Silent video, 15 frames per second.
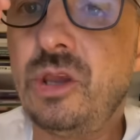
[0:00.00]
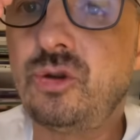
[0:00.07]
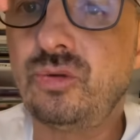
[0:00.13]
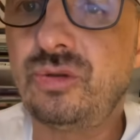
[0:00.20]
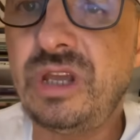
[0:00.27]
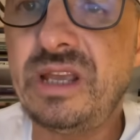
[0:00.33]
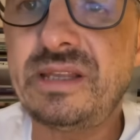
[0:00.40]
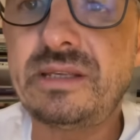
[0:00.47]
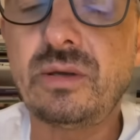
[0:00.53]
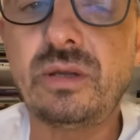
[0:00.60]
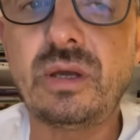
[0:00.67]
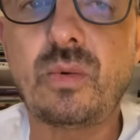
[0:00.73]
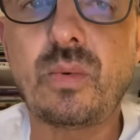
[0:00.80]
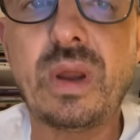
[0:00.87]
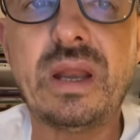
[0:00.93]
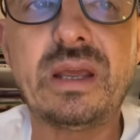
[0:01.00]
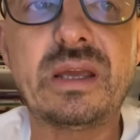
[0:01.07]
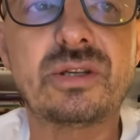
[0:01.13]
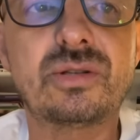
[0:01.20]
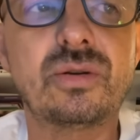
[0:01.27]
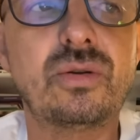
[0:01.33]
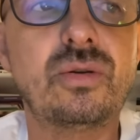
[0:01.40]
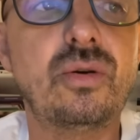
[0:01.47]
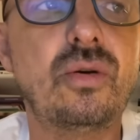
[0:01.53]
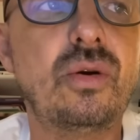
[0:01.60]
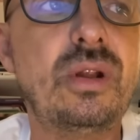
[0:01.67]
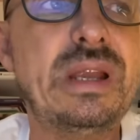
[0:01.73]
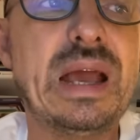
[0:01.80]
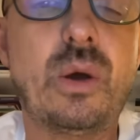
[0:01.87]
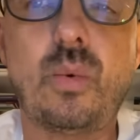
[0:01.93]
giudizio di quelli che
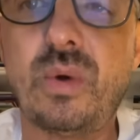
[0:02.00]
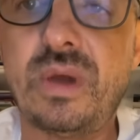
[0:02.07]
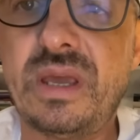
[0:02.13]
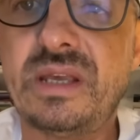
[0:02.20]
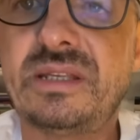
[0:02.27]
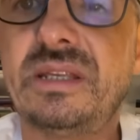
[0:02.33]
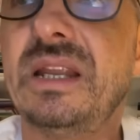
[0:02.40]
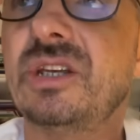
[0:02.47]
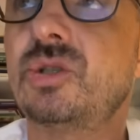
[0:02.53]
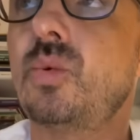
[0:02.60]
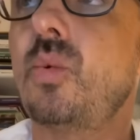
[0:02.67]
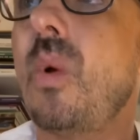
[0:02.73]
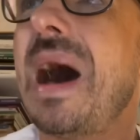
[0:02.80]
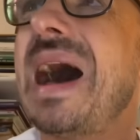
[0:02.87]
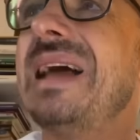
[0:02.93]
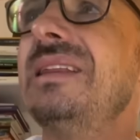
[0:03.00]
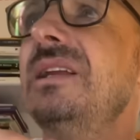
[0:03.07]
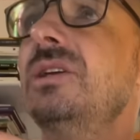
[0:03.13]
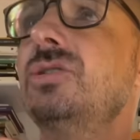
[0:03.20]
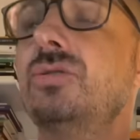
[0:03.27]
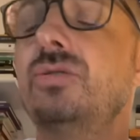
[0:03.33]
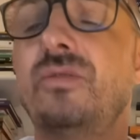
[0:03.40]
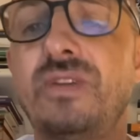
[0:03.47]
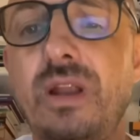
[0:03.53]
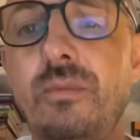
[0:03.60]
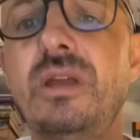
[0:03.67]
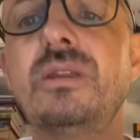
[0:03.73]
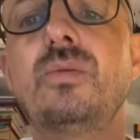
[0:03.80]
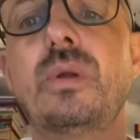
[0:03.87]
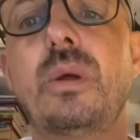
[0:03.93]
sono gli acquisti, le squadre. Sono
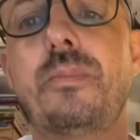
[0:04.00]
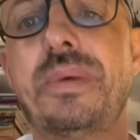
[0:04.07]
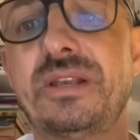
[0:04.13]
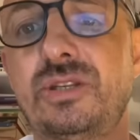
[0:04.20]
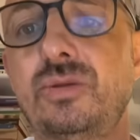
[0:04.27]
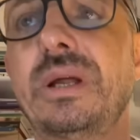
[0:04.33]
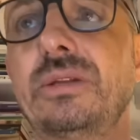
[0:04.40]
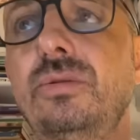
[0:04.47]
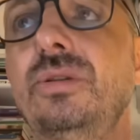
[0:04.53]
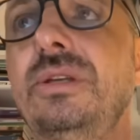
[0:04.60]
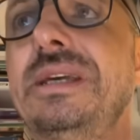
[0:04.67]
veramente un appassionato di